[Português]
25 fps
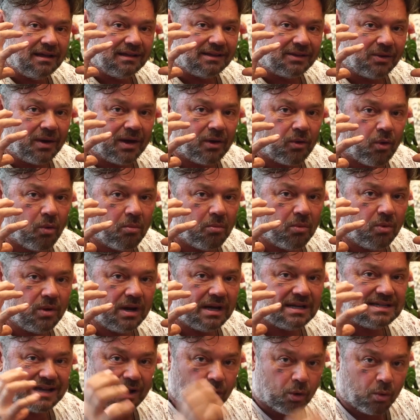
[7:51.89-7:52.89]
Então é comum
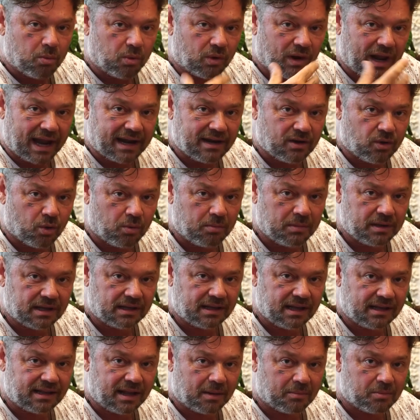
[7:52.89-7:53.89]
eles acumularem comida
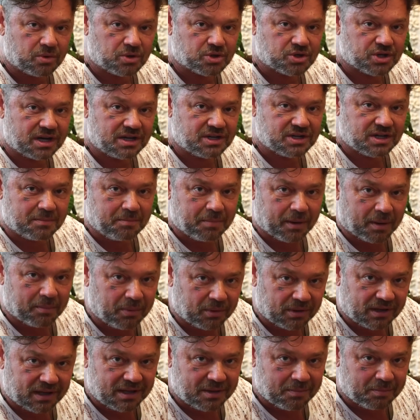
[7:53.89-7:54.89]
dentro da bochecha para
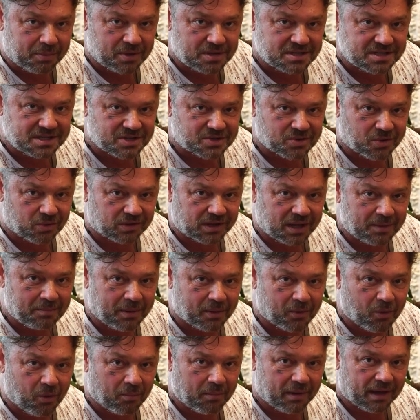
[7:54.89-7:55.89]
poder depois se esconder
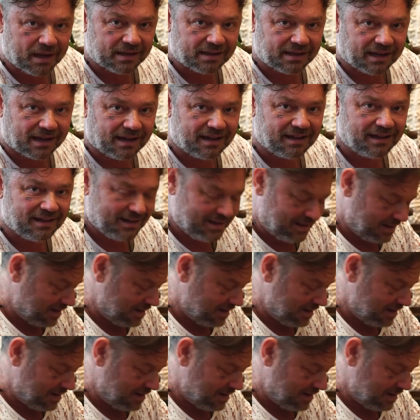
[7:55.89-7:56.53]
para comer, tá?